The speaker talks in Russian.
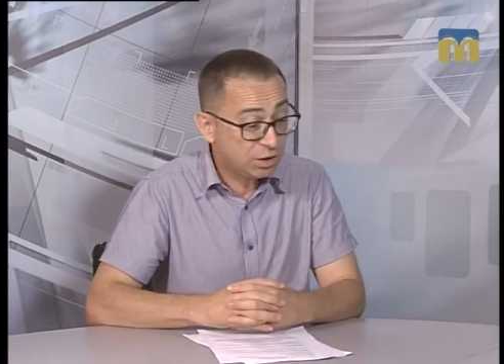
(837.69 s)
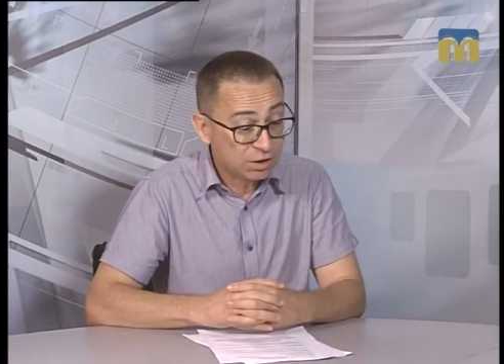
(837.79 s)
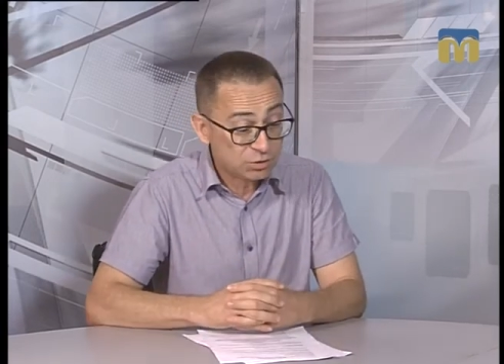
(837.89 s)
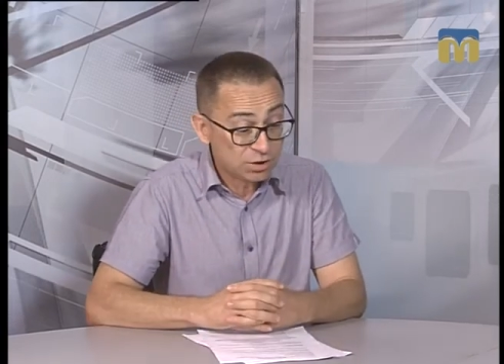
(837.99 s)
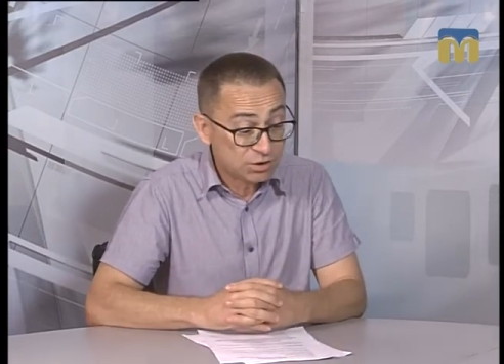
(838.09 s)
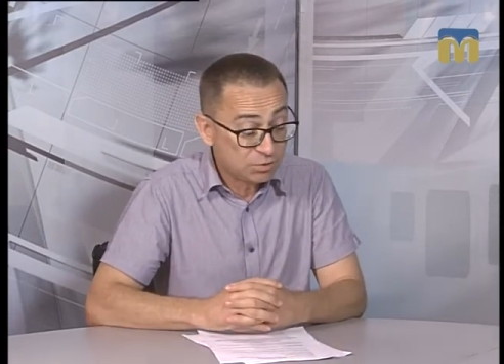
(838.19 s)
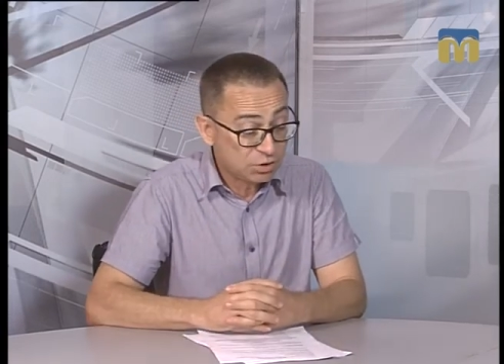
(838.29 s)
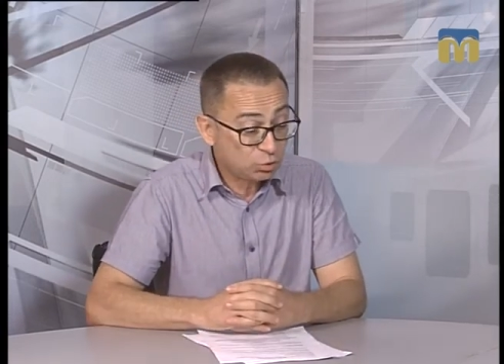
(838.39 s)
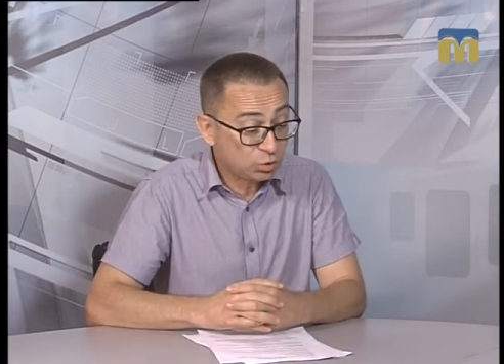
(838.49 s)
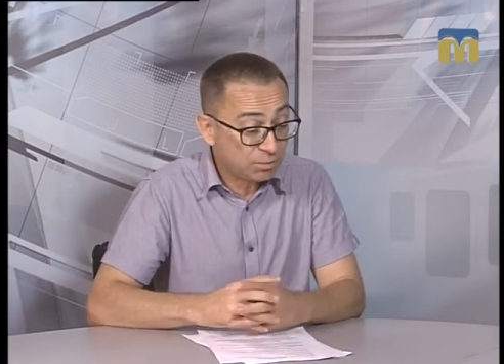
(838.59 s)
государственным
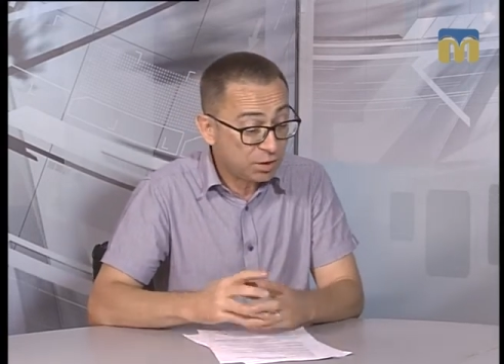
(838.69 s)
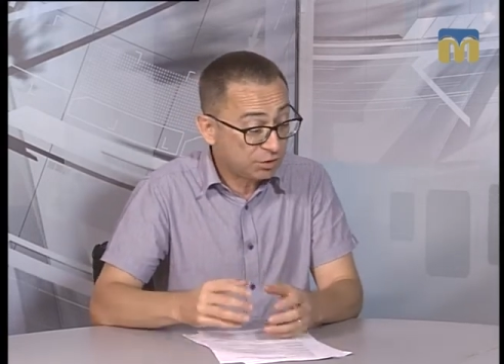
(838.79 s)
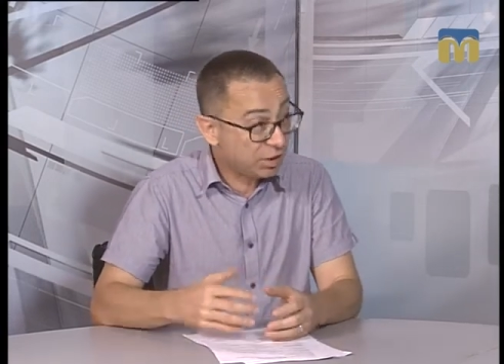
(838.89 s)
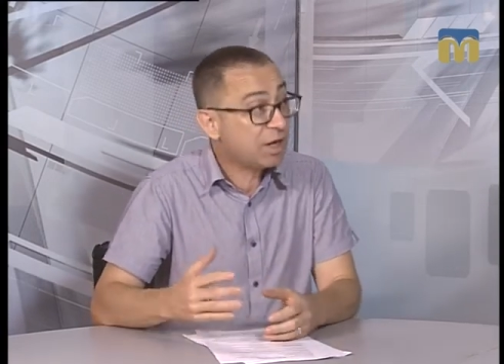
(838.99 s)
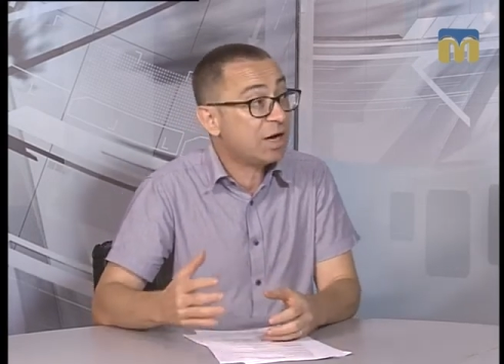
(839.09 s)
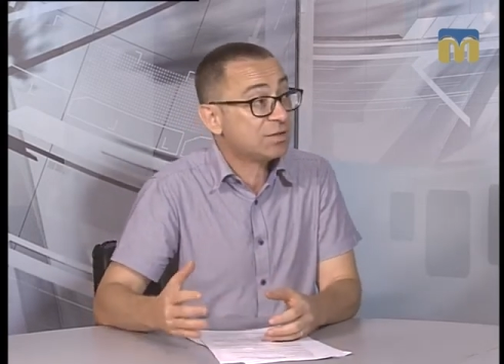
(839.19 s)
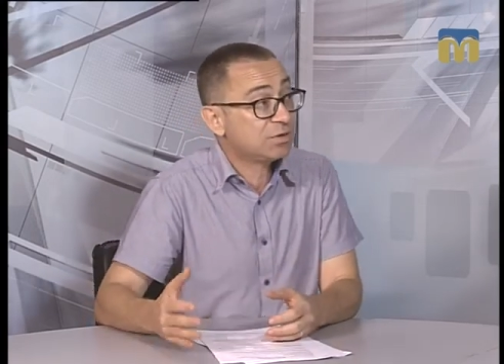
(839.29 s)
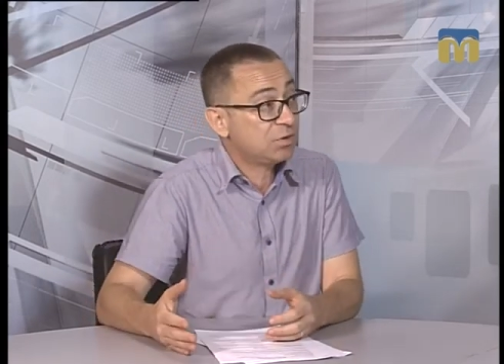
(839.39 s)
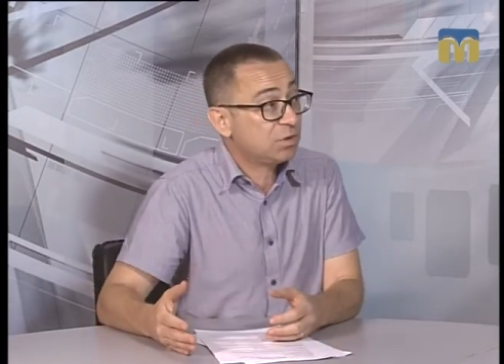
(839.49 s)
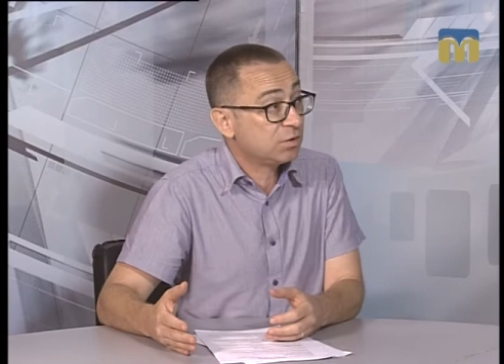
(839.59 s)
институтам
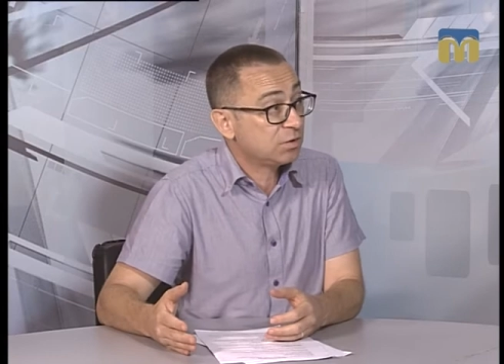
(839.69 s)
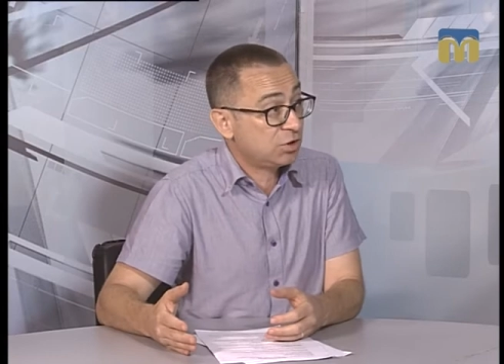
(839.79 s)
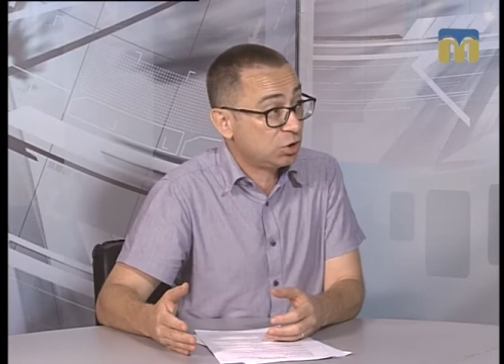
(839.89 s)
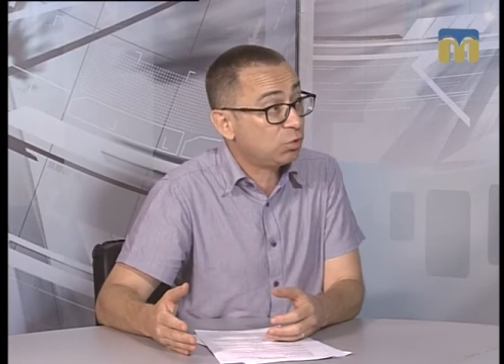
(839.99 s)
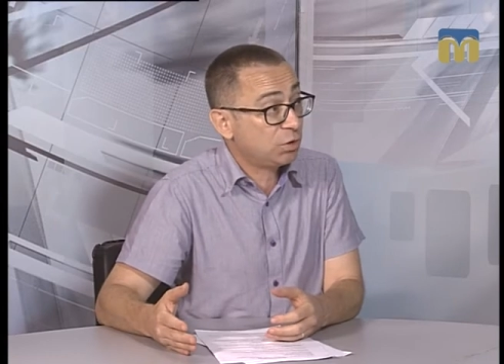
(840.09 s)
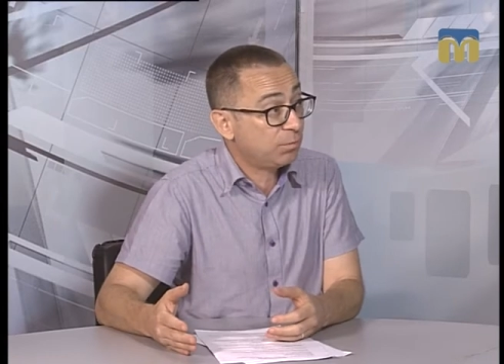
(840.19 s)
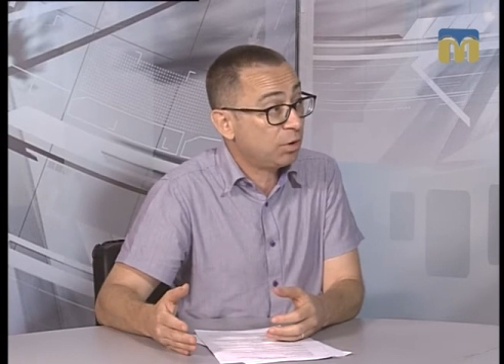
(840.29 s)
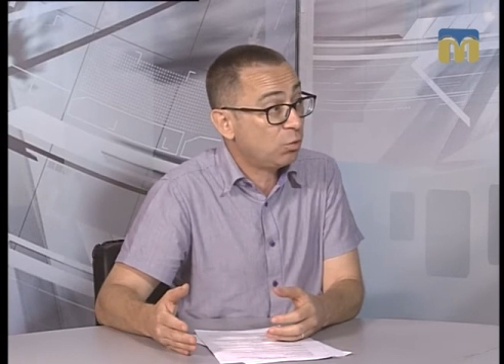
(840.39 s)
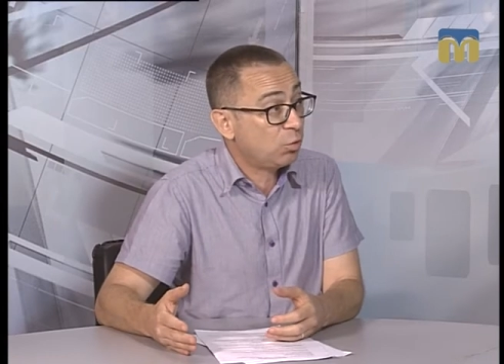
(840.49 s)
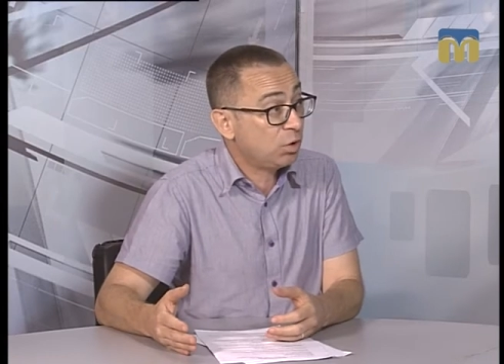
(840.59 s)
наказывать за что-то
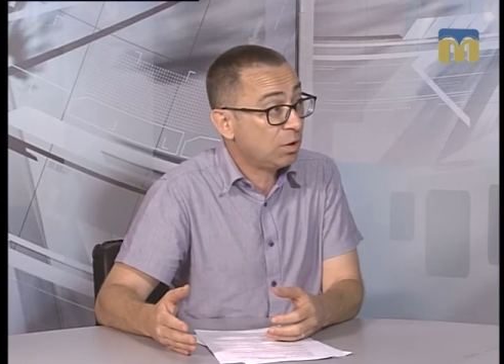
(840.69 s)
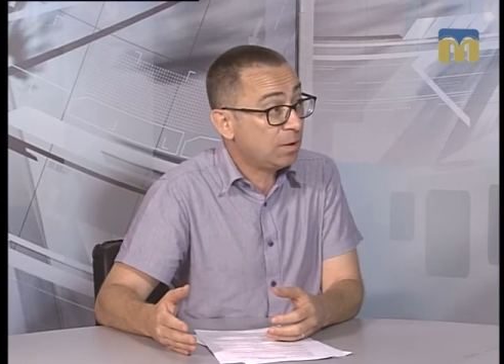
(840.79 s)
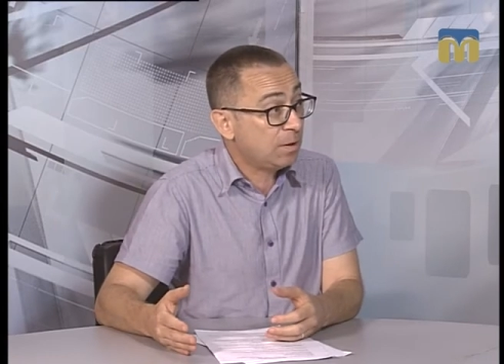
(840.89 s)
плохое,